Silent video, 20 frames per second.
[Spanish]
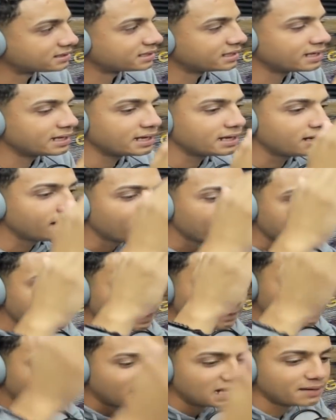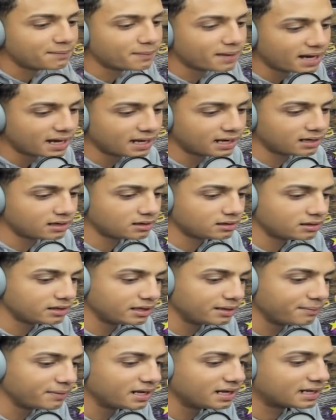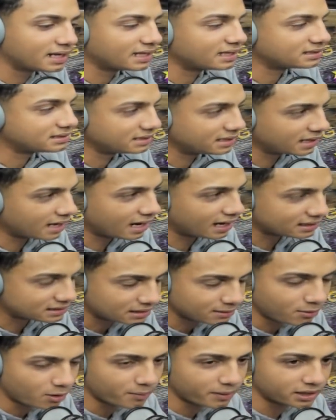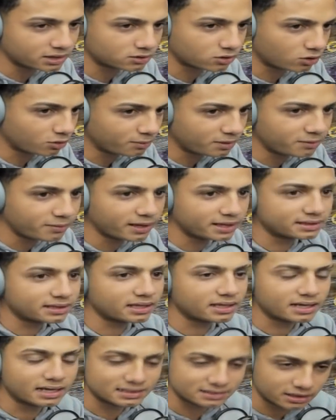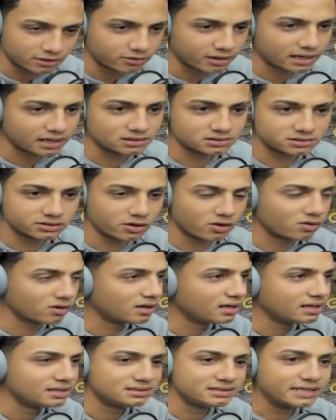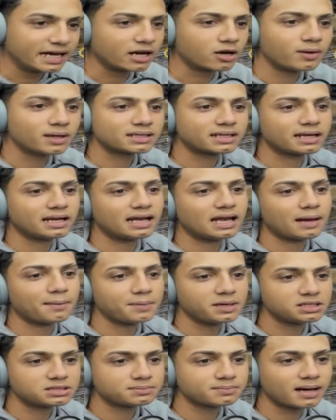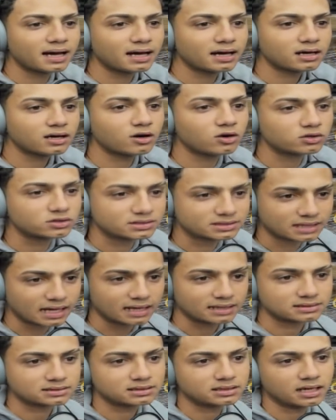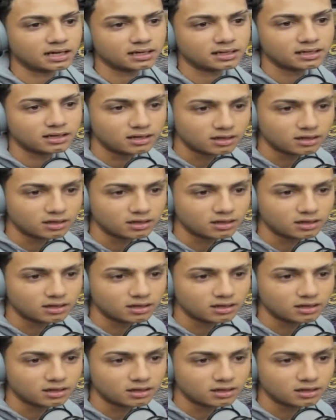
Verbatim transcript: si Mel y Mel y Milka deciden en este momento, 2020, de que hacer una canción ya no va a tener la misma constancia.